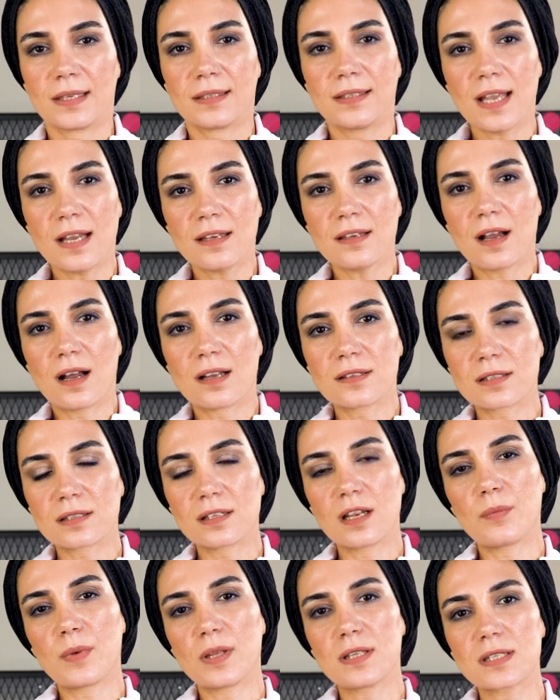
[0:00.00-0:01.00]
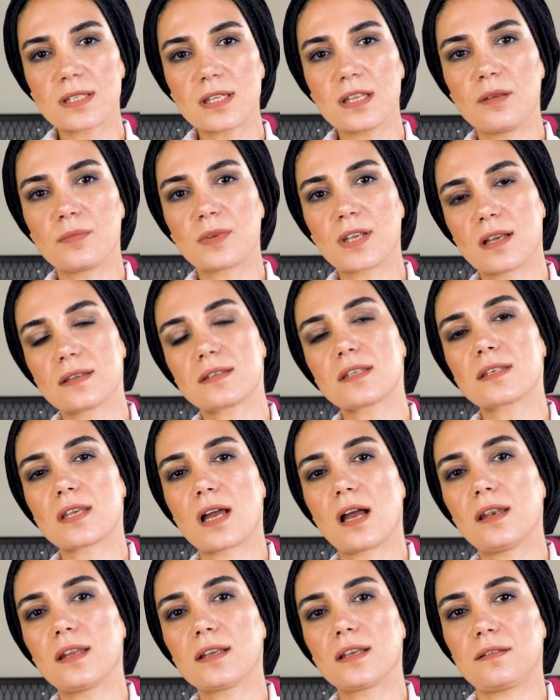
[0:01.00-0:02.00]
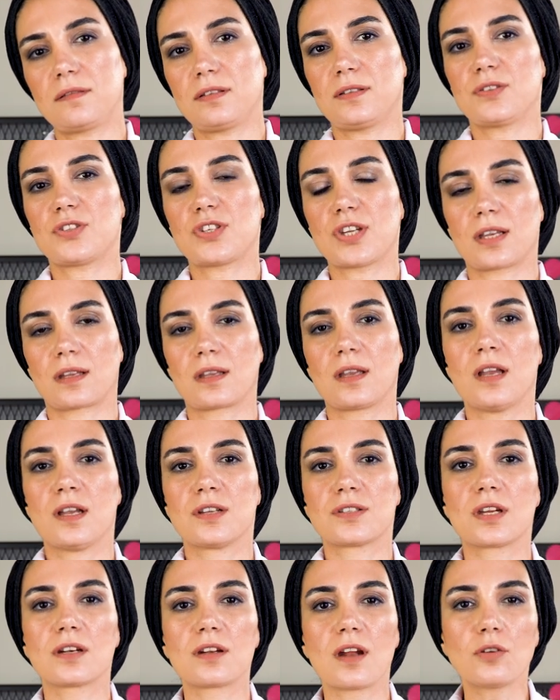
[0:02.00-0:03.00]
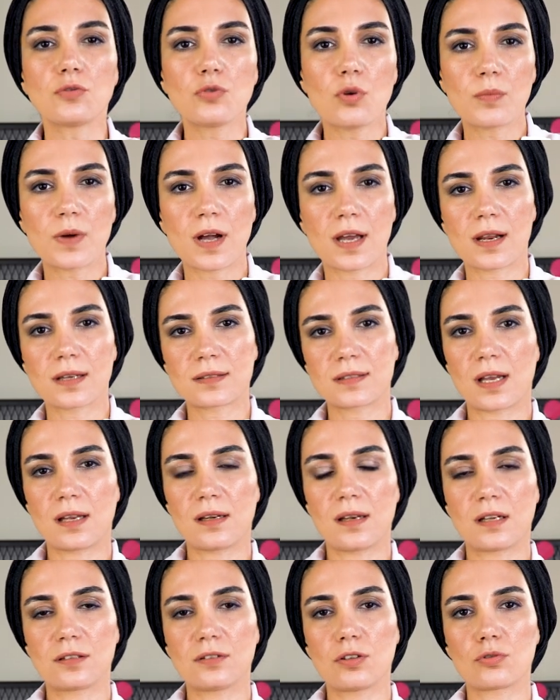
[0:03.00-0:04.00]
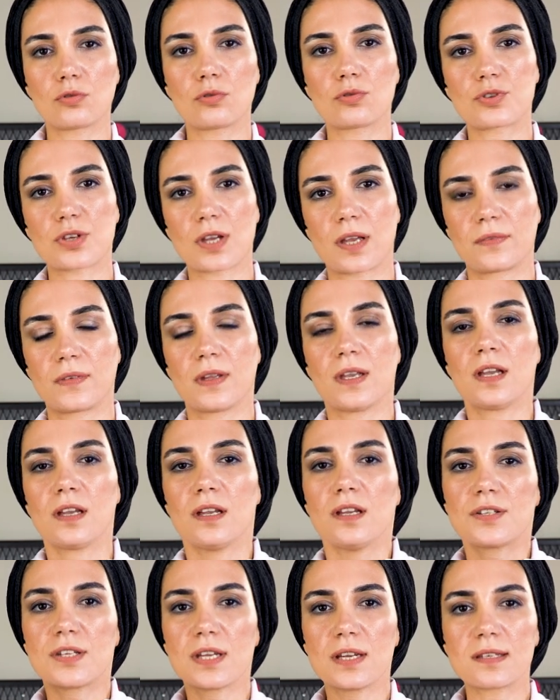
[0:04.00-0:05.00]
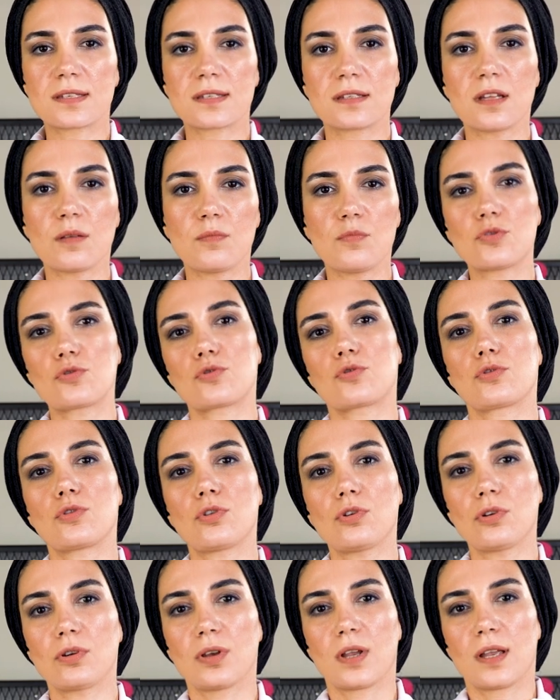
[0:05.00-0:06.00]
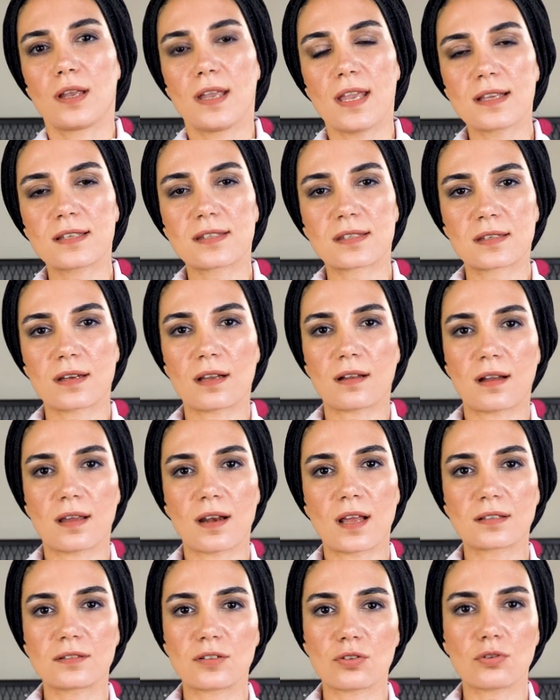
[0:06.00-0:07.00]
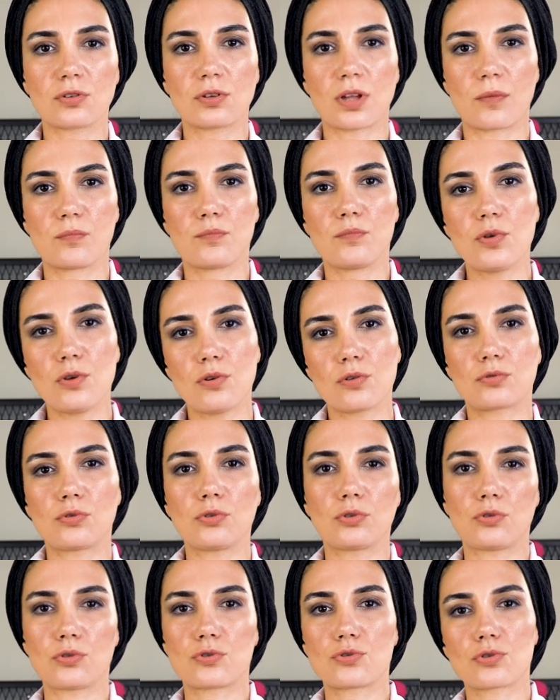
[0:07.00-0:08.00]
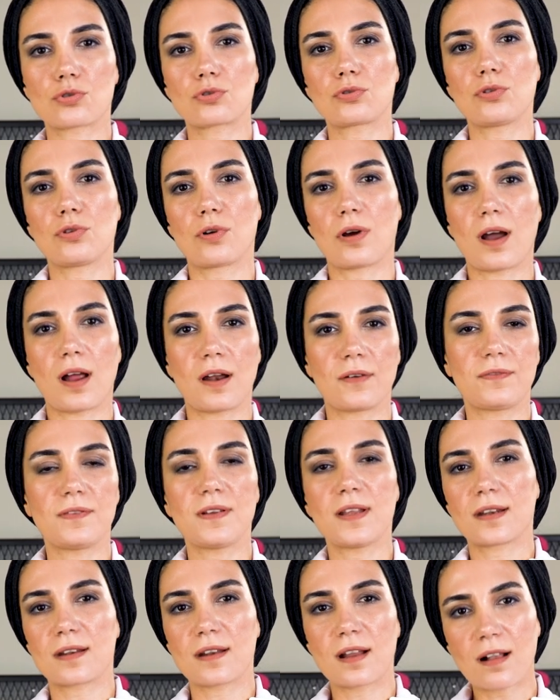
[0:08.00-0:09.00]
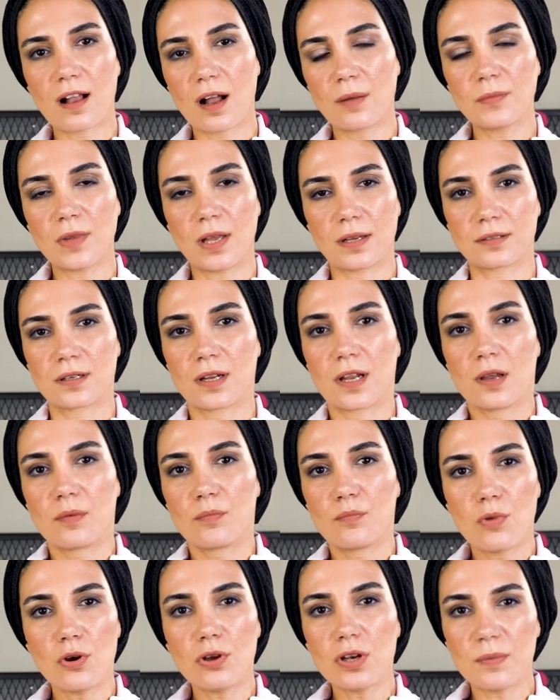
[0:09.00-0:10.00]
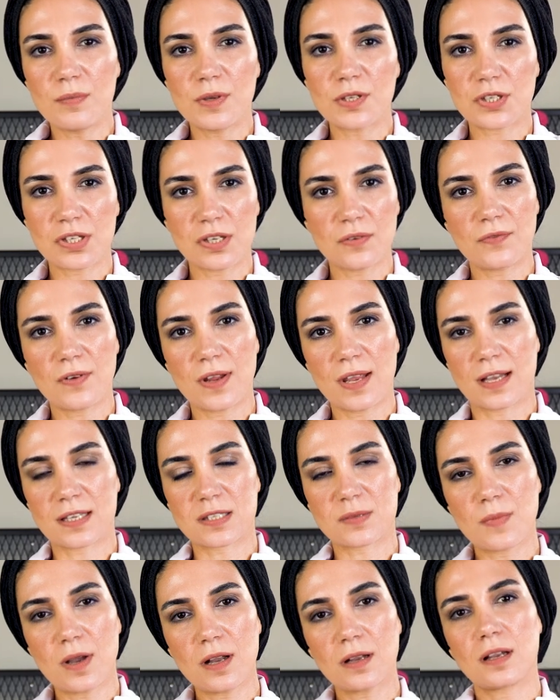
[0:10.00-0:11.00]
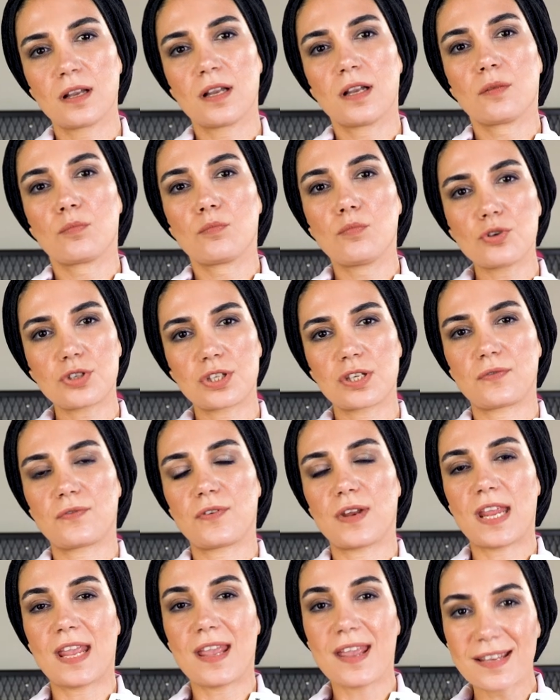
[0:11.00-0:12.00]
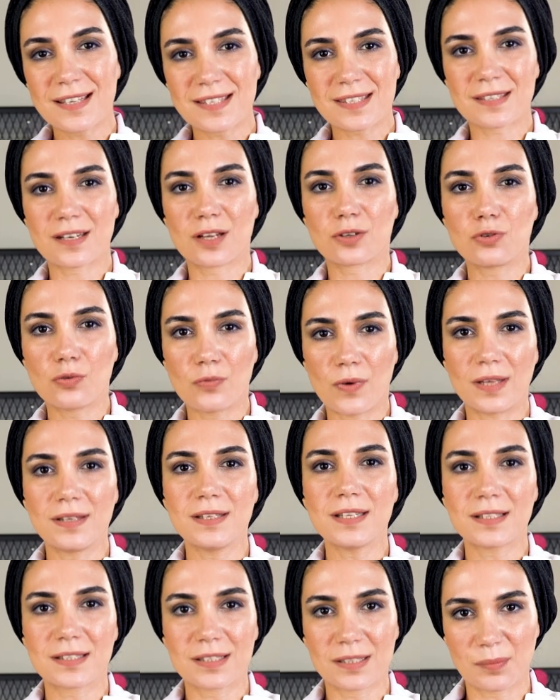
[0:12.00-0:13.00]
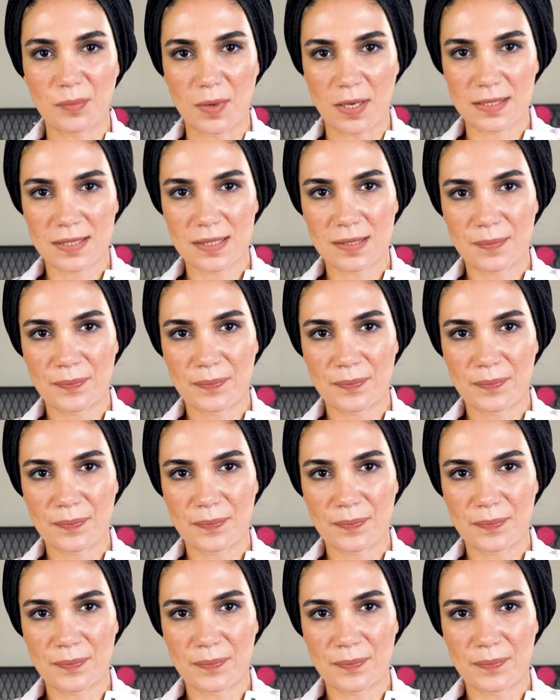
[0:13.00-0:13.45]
Yani hatırlamanızı imkansız hale getirecek, işte random karakterlerden oluşan, içerisinde bir sürü ekstra karakter olan büyüklü, küçüklü, harfler, rakamlar böyle bir şifre yazmak bu şifreyi ekstra güvenli kılmaz.